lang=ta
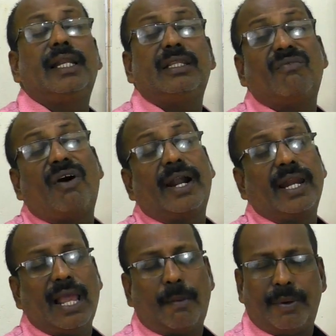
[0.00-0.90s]
தேதியிலிருந்து
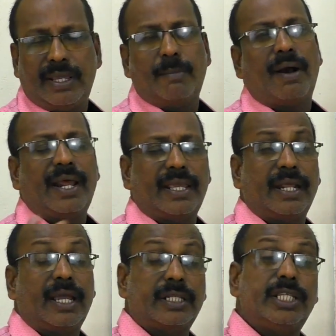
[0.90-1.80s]
வானிலை அப்படியே மாற
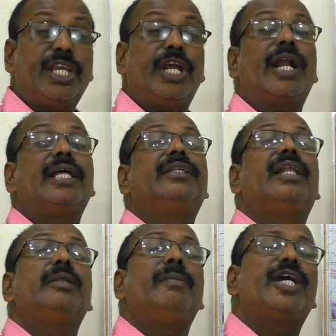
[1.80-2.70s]
இருக்கிறது ஏழாம்
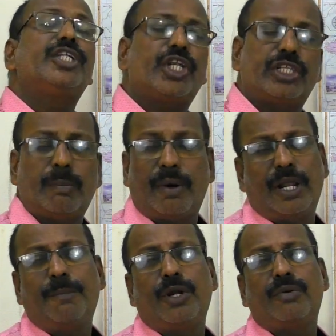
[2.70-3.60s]
தேதியிலிருந்து மிகச்சிறந்த
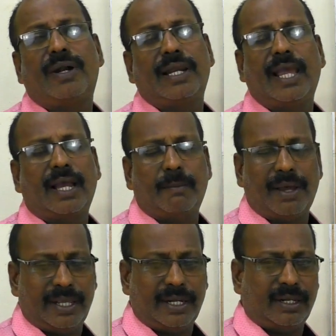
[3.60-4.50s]
மழைப்பொழிவு வானிலையாக
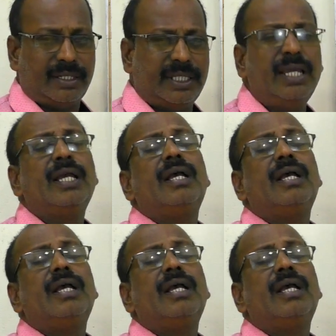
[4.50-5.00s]
மாற இருக்கிறது